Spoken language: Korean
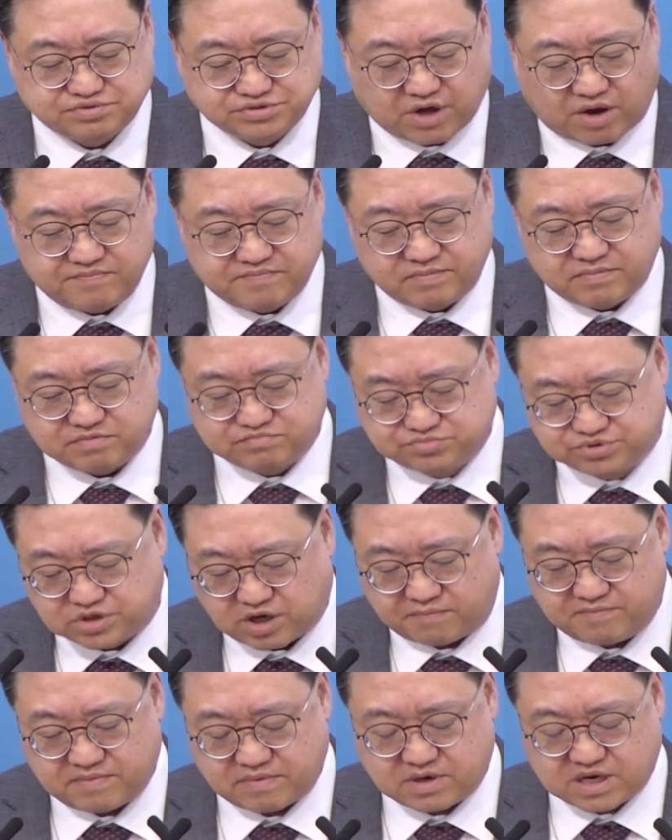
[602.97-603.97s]
무덤
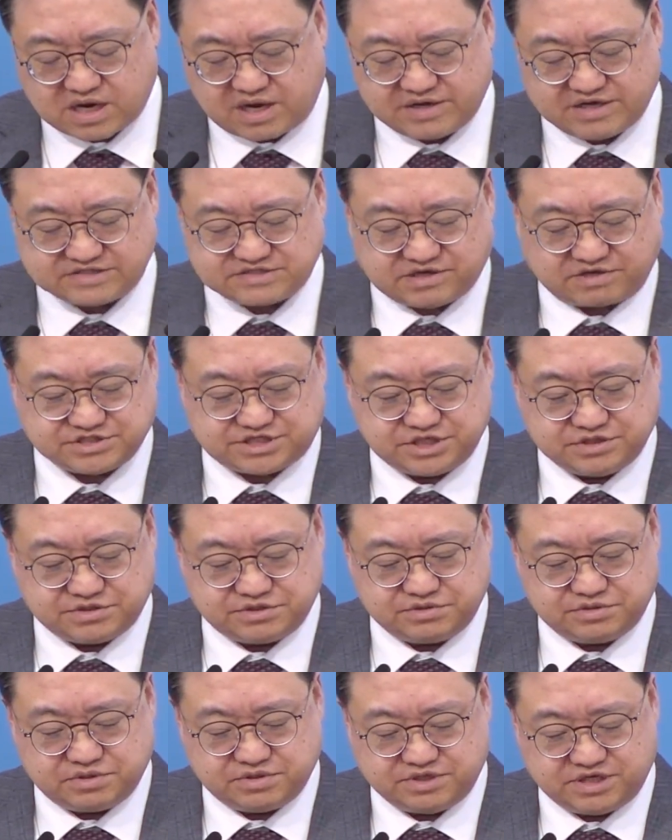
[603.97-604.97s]
무덤가에
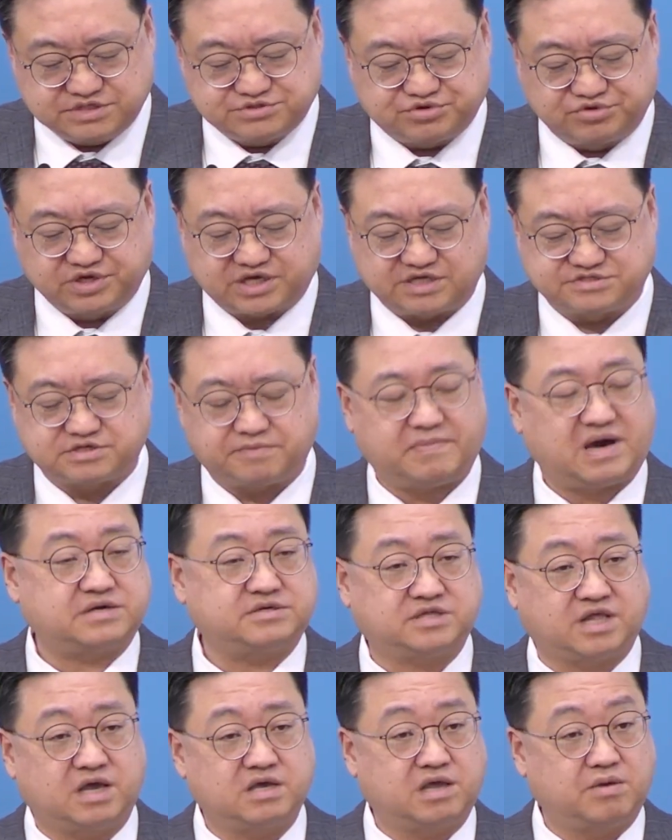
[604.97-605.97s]
서신 예수님께서
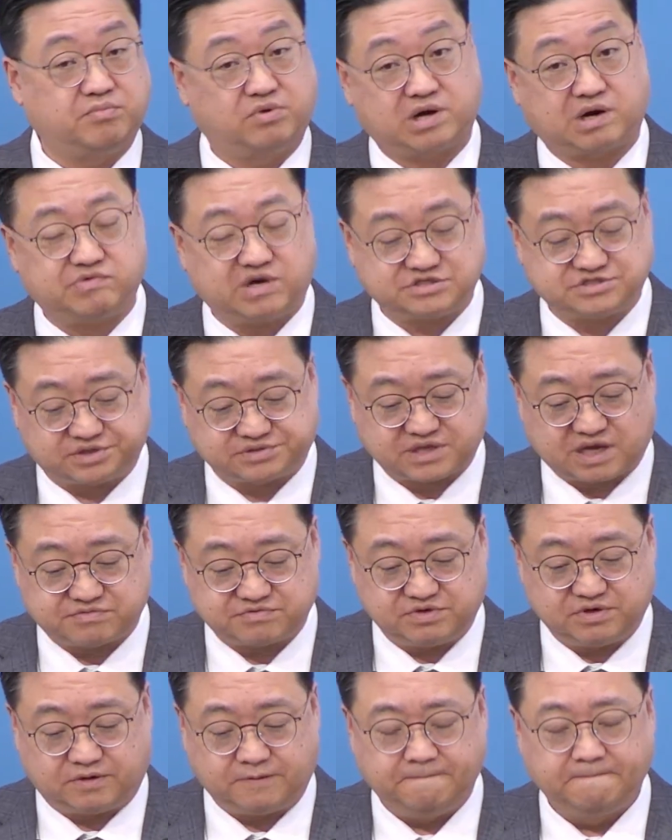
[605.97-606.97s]
마르다에게 뭐라고
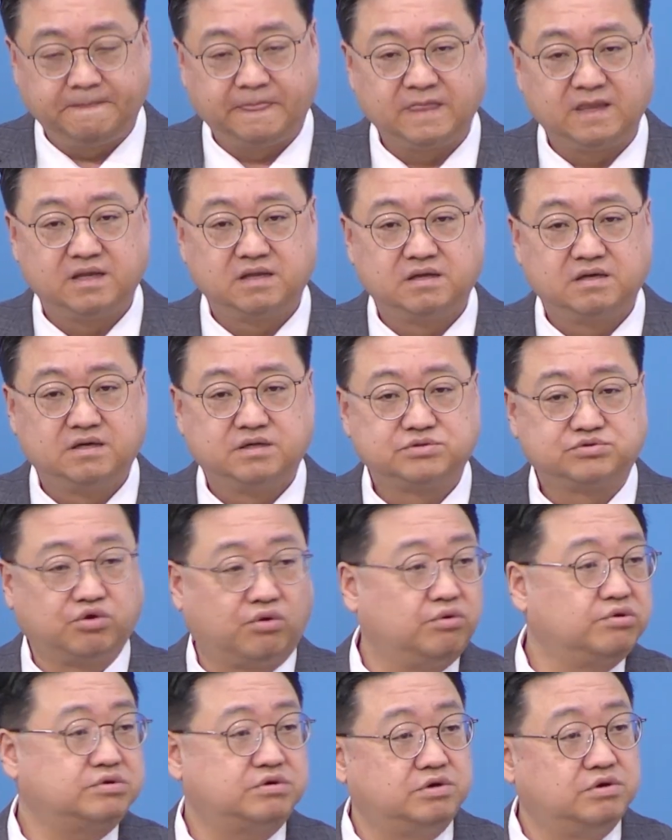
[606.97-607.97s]
하셨다고요?
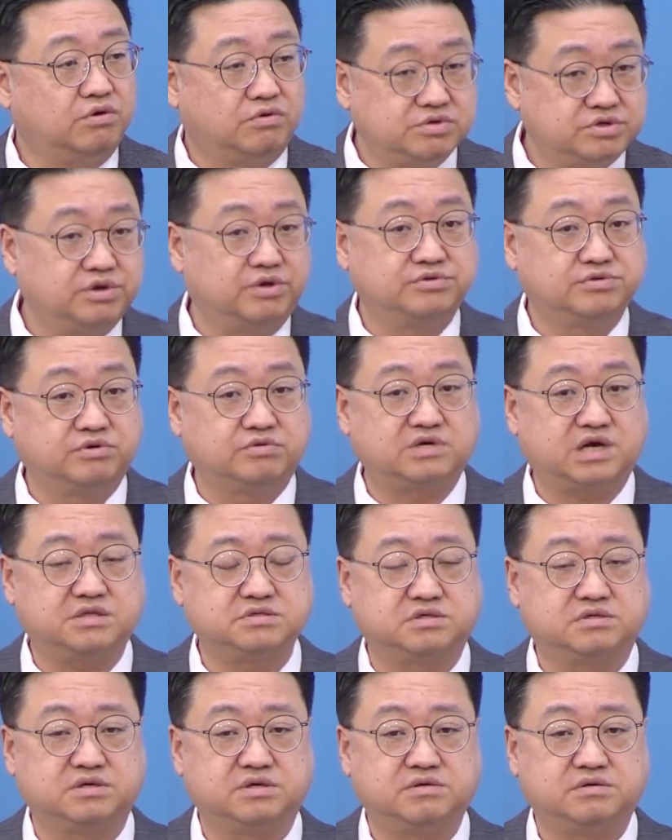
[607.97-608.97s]
돌을 옮겨
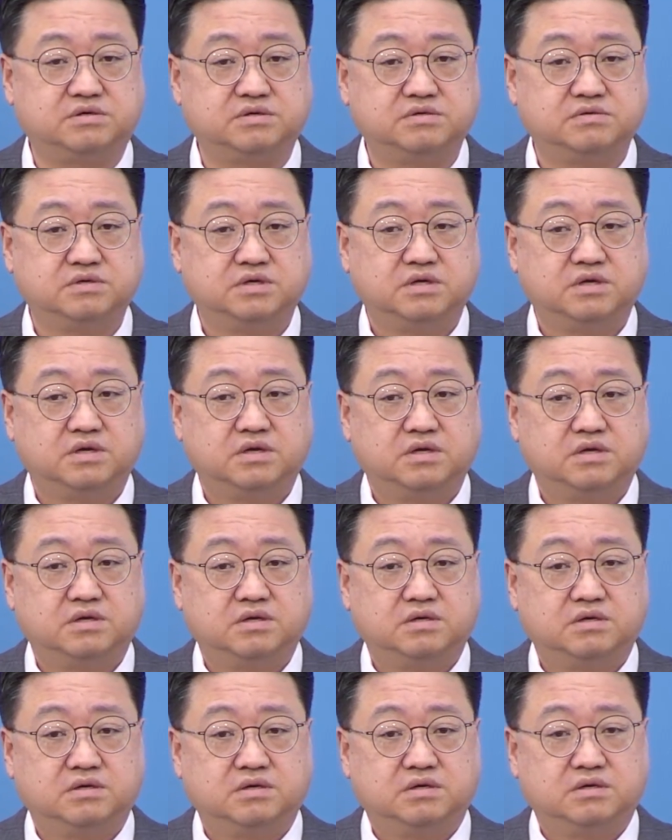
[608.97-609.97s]
놓으라는 거예요.
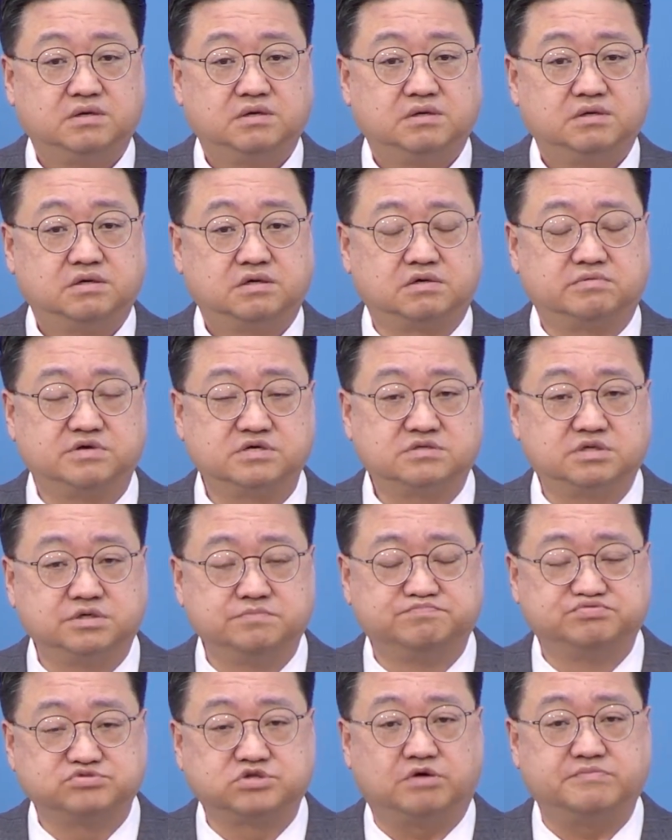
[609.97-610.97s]
여러분 그
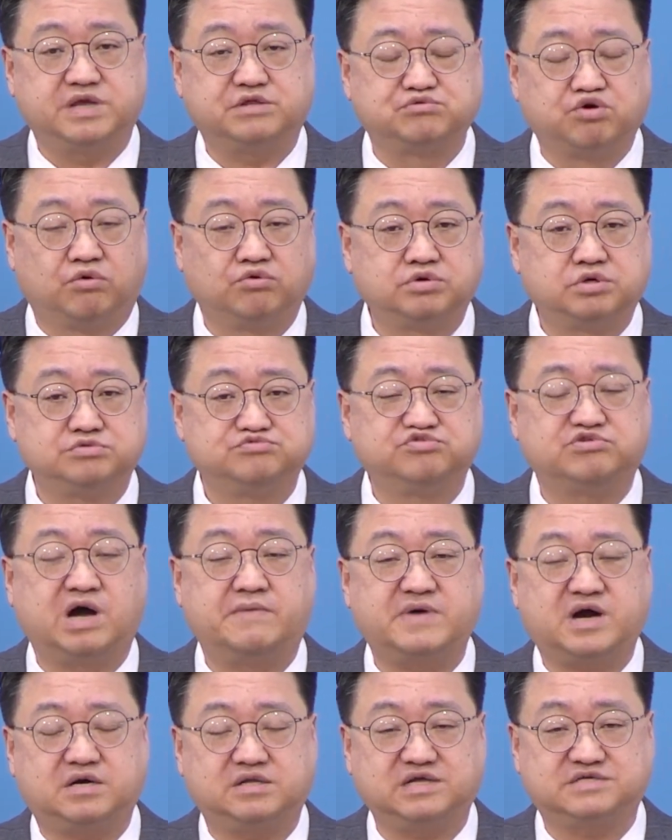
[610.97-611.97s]
무덤의 돌을 누가
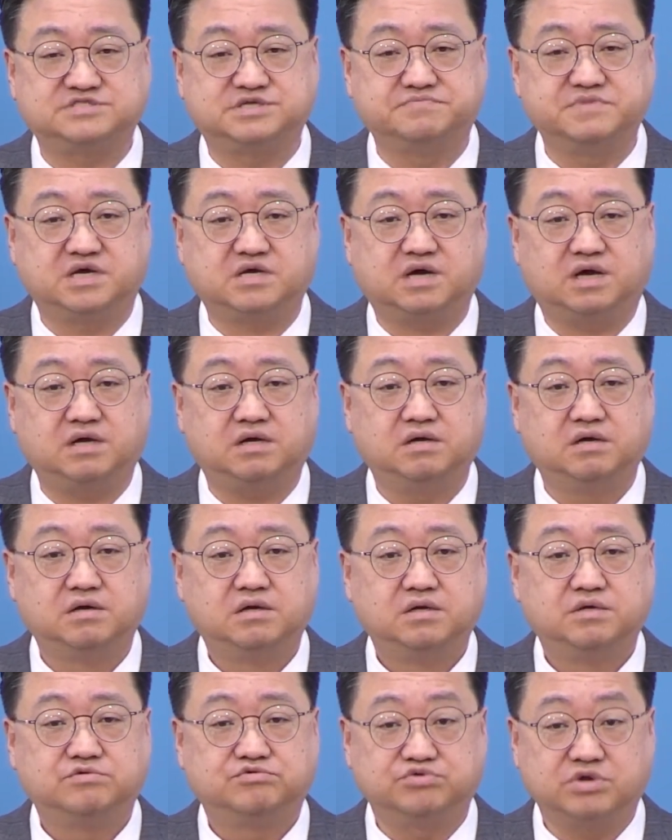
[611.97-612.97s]
막아놨습니까?
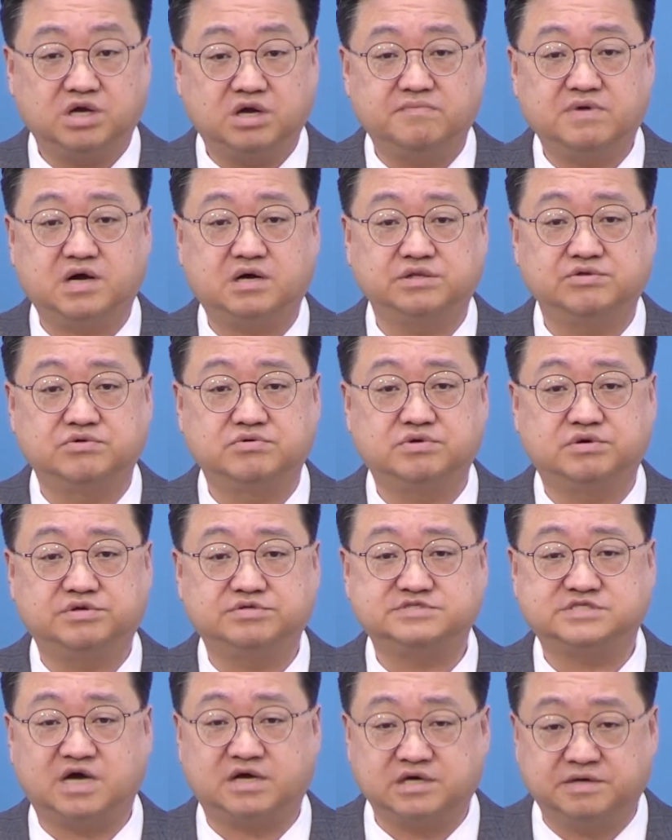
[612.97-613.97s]
우리가 막아놓은 거예요.
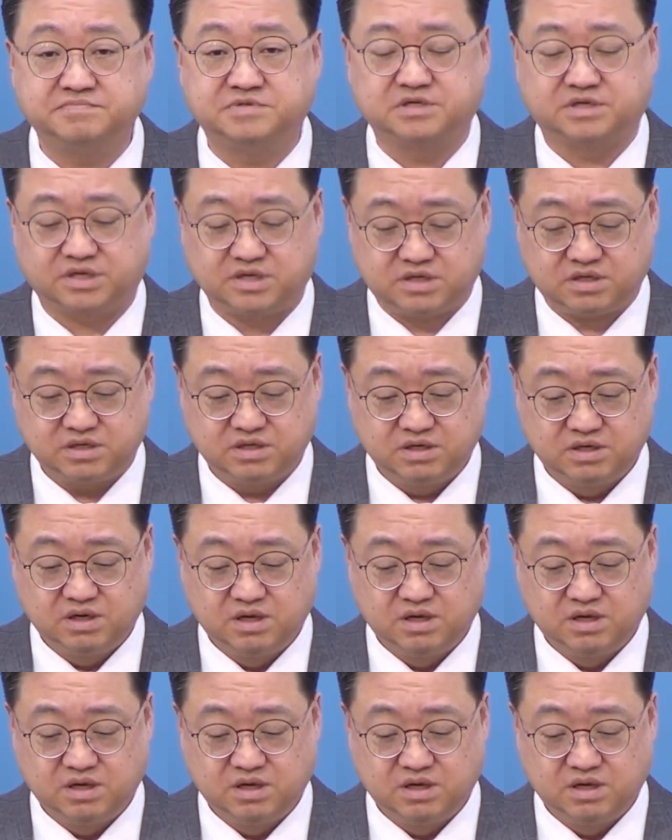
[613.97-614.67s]
사람들이.